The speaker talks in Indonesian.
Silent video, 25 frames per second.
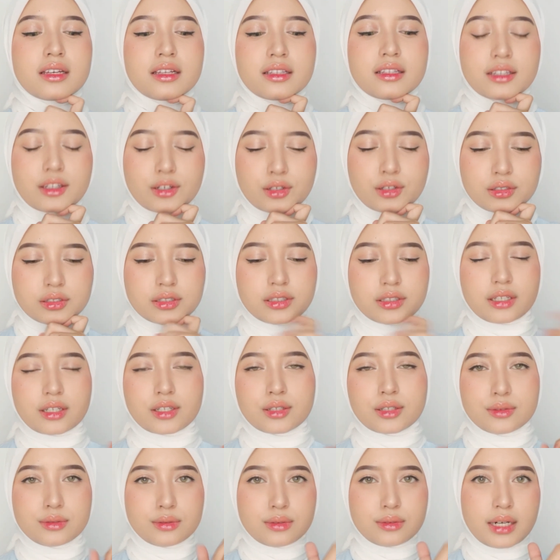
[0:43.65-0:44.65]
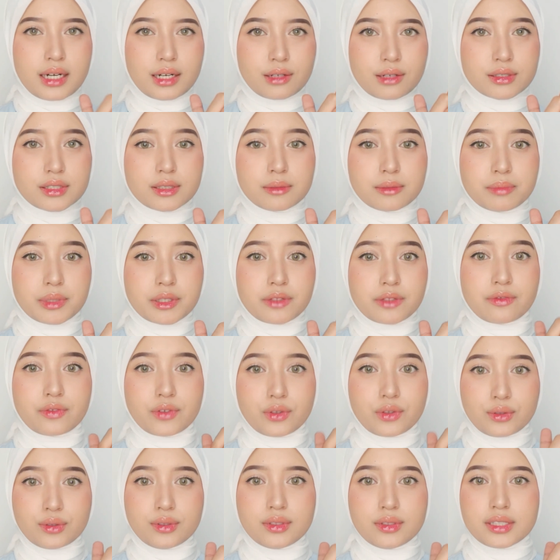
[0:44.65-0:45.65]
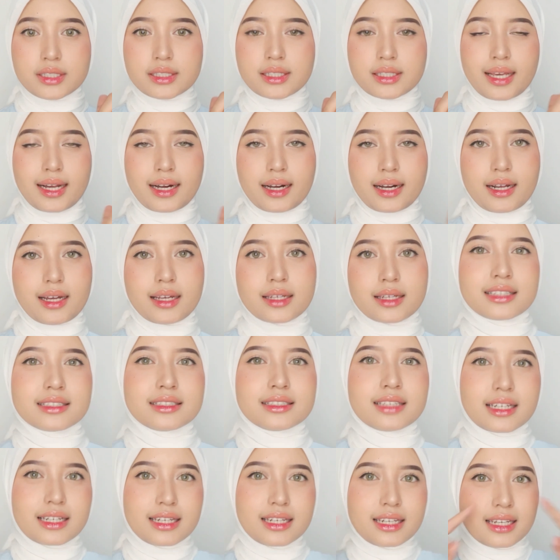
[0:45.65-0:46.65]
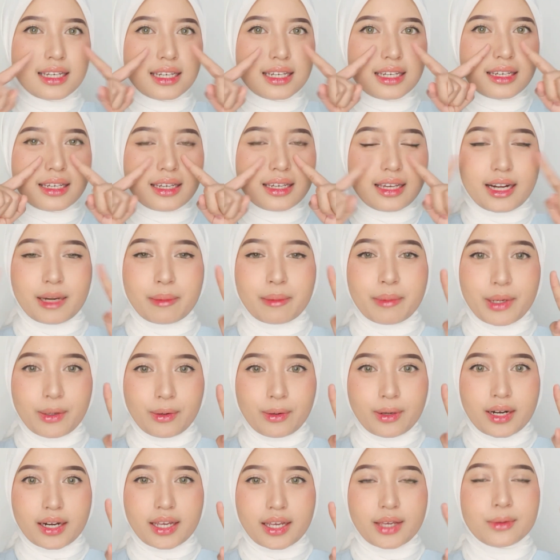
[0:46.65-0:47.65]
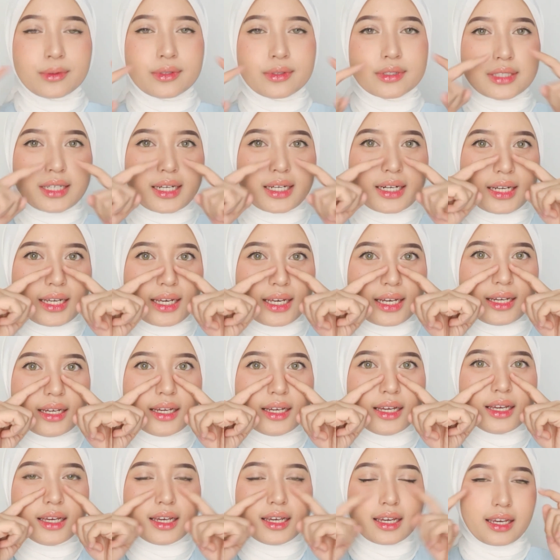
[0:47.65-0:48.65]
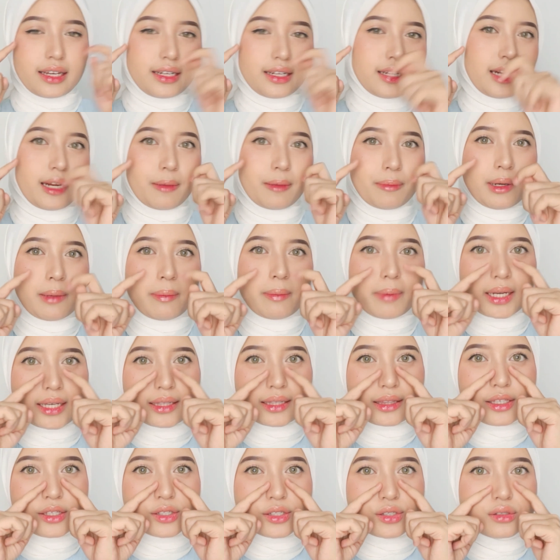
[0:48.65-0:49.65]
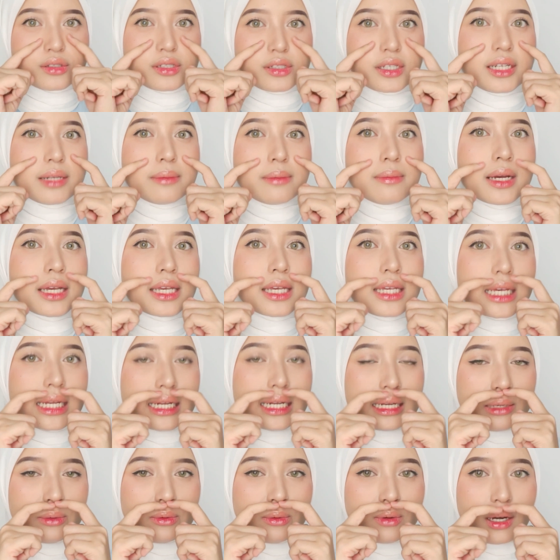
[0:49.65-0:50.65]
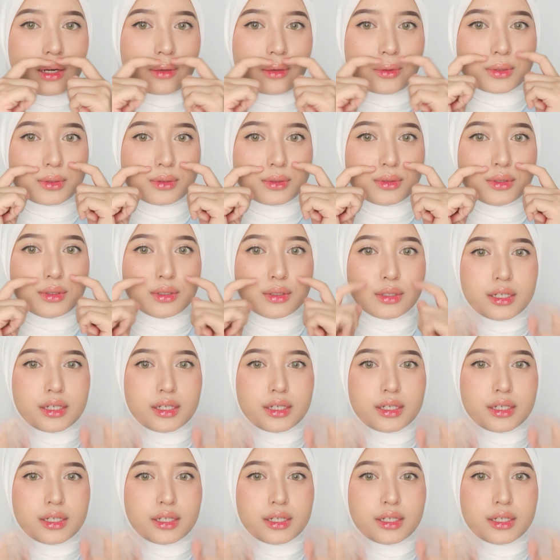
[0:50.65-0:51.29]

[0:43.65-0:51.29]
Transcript: Terus yang kedua aku sempet flu di sana, jadi ya namanya orang ingusan ya, kayak dilap-lap pakai tisu, jadi bagian hidung aku tuh